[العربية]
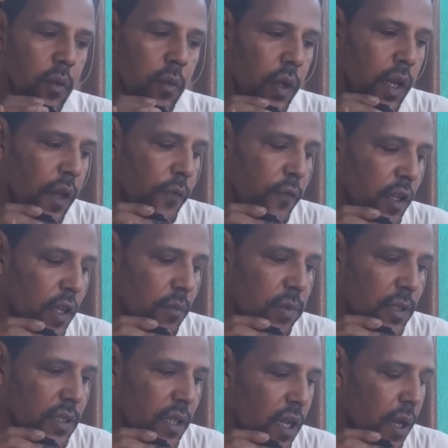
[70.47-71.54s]
والله في
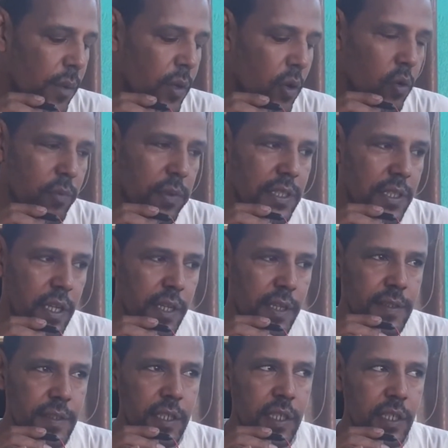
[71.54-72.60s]
البصل الاحمر والبصل
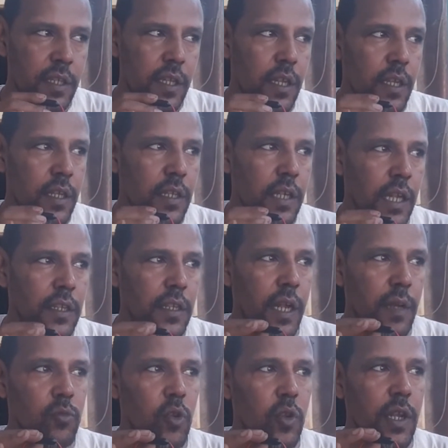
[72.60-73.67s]
الخزين يعني
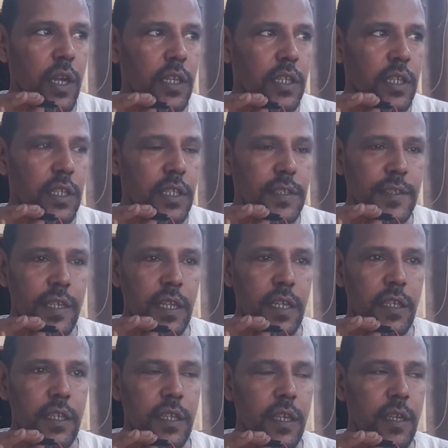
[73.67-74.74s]
الحمد لله ان السنه
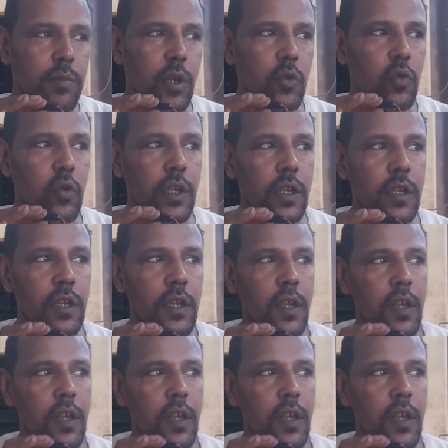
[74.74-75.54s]
دي برضه ايه